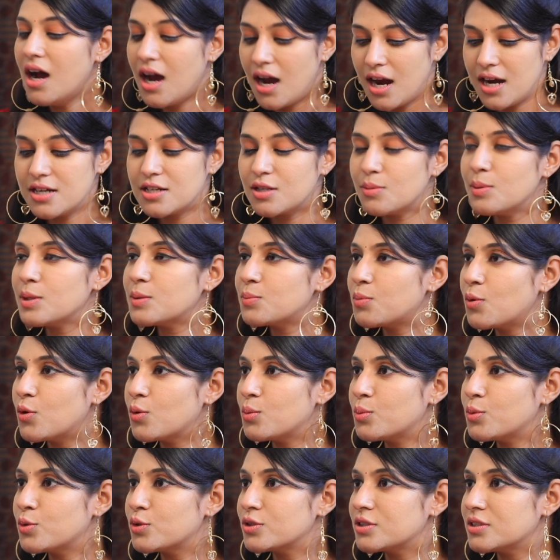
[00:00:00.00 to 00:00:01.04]
ஹைதராபாத்
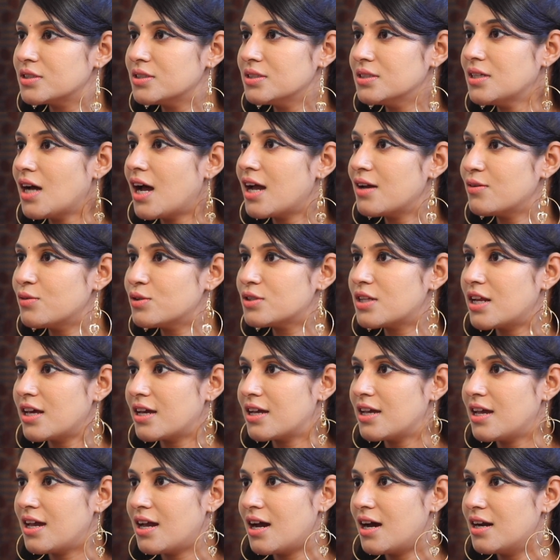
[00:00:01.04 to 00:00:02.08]
போகும்போது ஐ வாஸ்
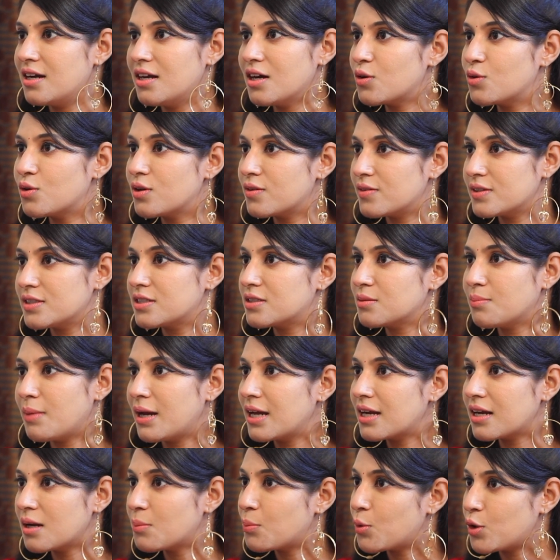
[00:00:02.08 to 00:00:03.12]
லைக் என் அண்ணா கூட வந்துட்டு
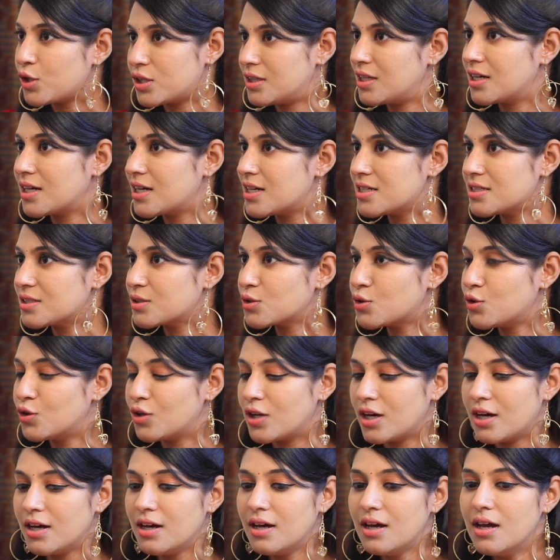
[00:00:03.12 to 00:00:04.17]
பைக்கில் போயிட்டு இருந்தேன் கசன்
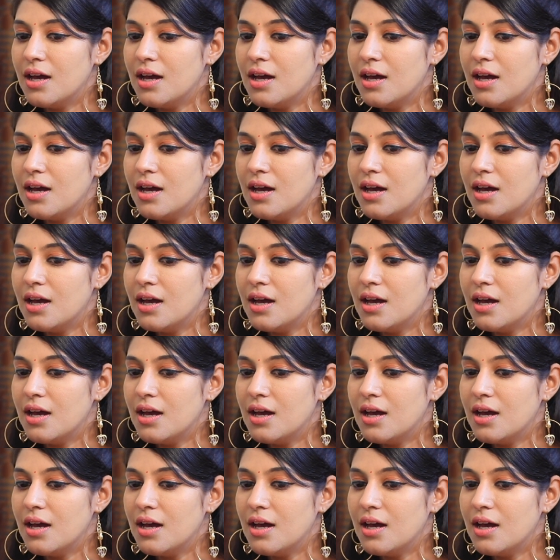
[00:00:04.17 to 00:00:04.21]
கூட